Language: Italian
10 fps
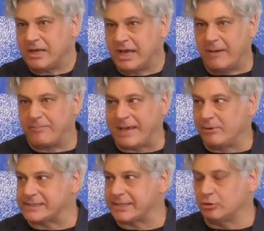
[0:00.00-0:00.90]
Apriamo la
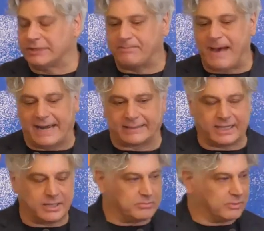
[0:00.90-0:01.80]
seconda
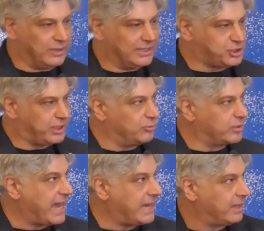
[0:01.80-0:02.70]
parte, quella
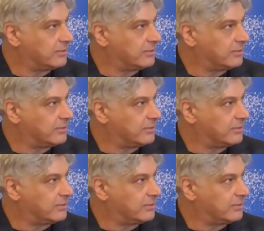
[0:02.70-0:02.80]
cerimoniale,